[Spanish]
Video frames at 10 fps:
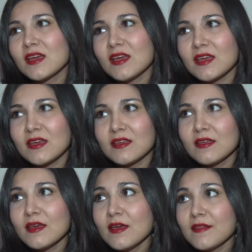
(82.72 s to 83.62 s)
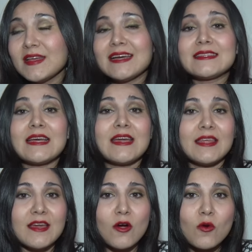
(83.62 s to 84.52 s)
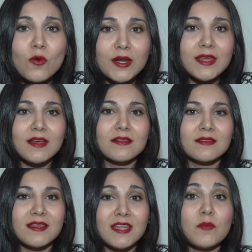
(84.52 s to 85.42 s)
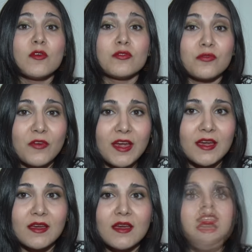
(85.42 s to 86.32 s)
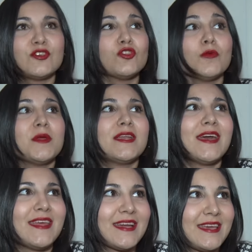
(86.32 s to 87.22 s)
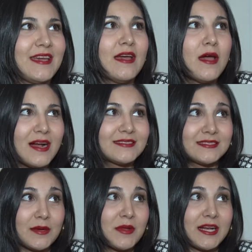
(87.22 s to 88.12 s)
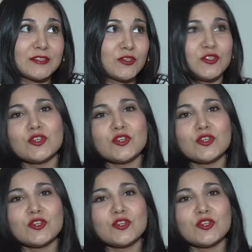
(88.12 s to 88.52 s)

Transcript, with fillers: de, de la tragedia ocurrida tenemos fe. Yo no miré de aquí, así se llama la canción,